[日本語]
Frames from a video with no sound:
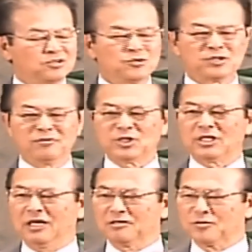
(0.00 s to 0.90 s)
そうしまし
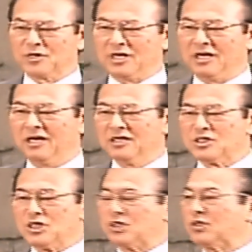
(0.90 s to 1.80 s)
たら、ある時、
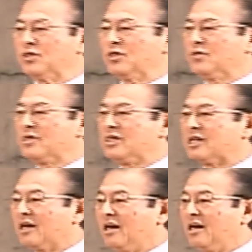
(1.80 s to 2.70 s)
聖書を読んでい
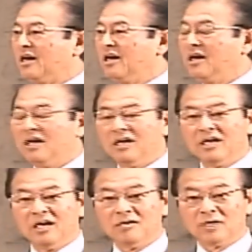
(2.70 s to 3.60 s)
たら、
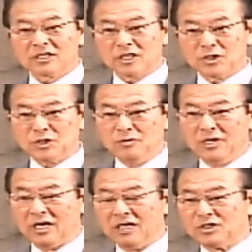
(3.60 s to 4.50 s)
私
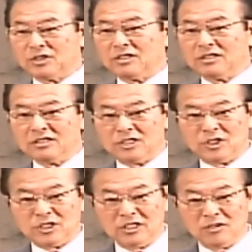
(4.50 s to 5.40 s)
は
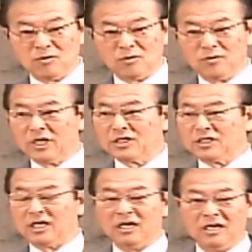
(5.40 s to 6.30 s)
父と同
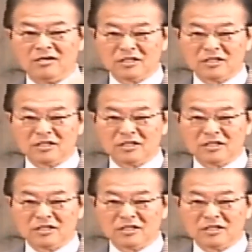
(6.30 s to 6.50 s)
じだ。